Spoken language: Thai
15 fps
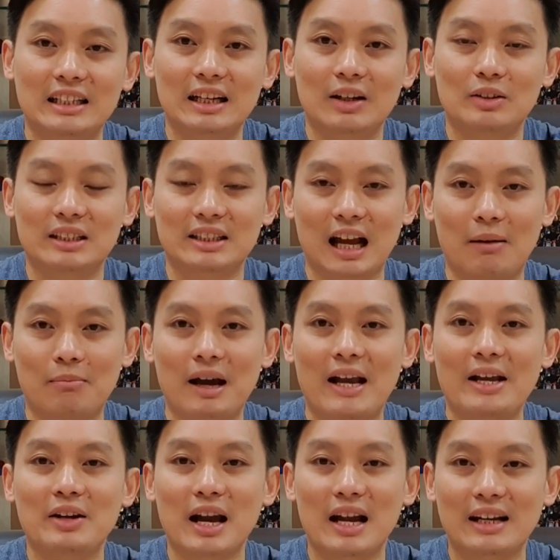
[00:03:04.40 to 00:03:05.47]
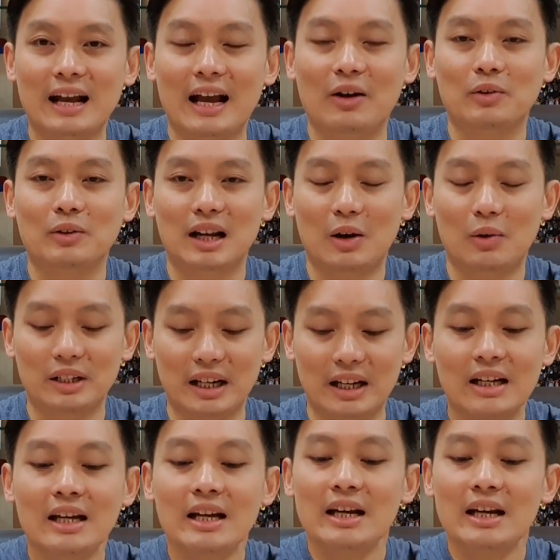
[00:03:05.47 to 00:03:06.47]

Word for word: ที่เราจะทำให้ร่างกายของเราเนี่ย